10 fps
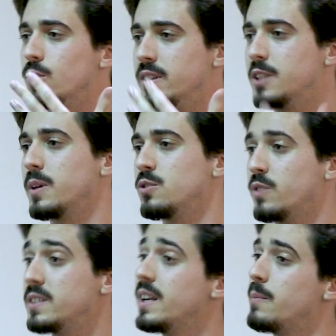d'expression de,
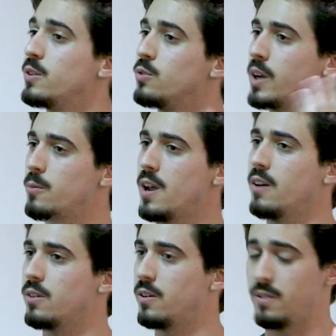faciale, il n'y a pas de
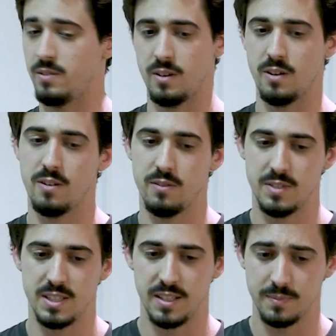vocabulaire
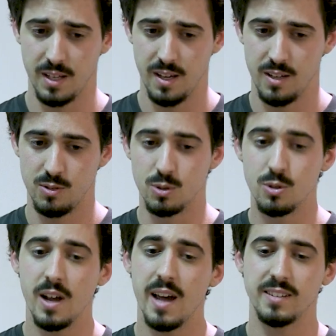physique. Donc
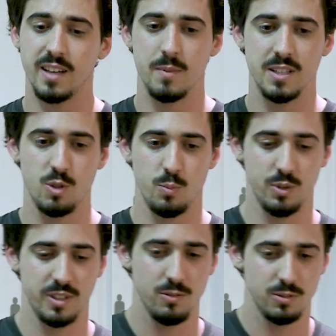cela a été remédié
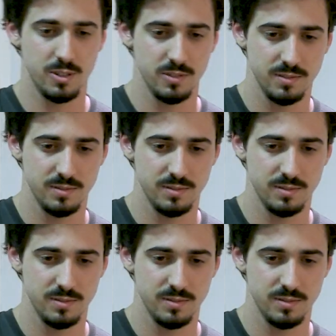depuis très longtemps